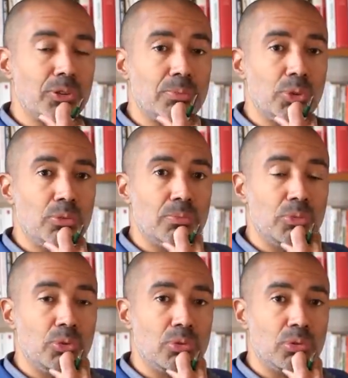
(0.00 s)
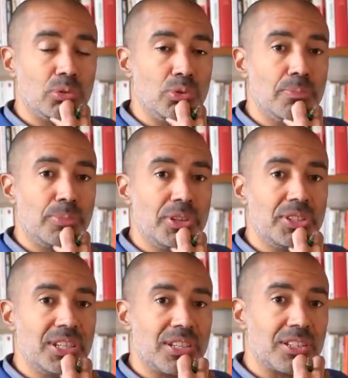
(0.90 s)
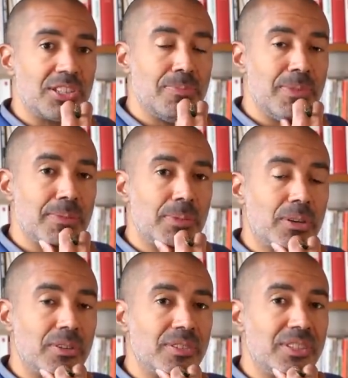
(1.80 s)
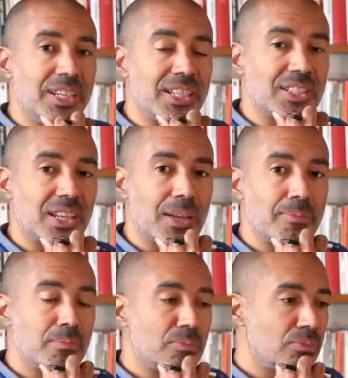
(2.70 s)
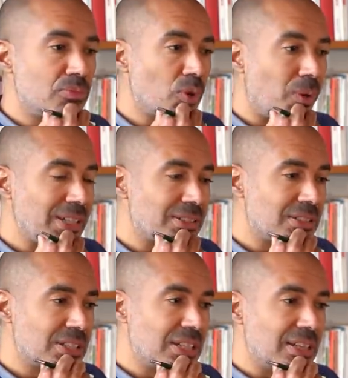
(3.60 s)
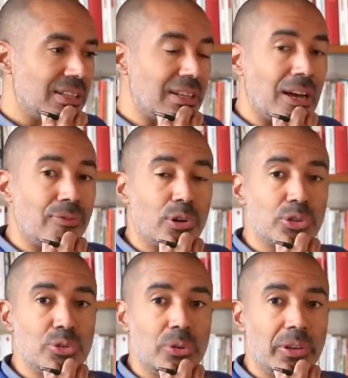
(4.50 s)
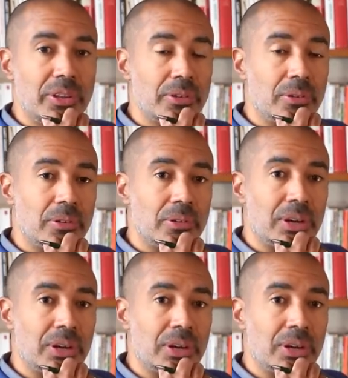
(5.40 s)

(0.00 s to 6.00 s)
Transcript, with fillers: une, politique typiquement d'extrême droite, a fortiori euh,